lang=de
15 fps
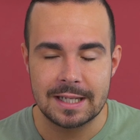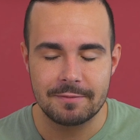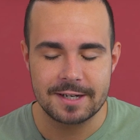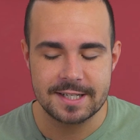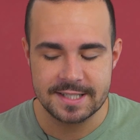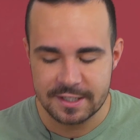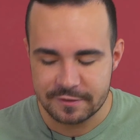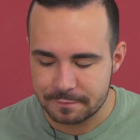Aber
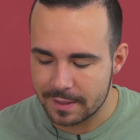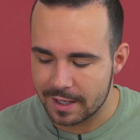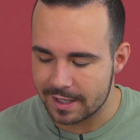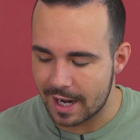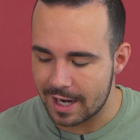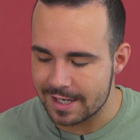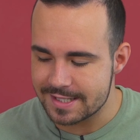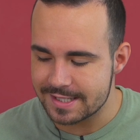das hilft mir
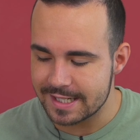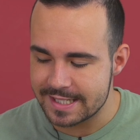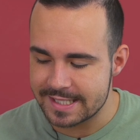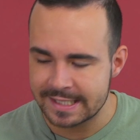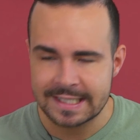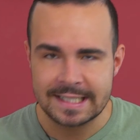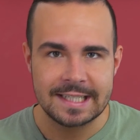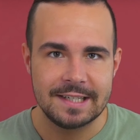halt alles
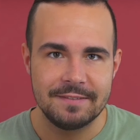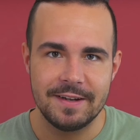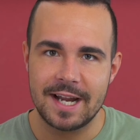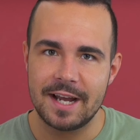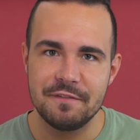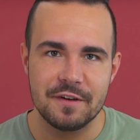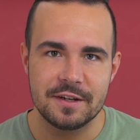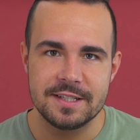nichts, wenn
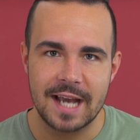einfach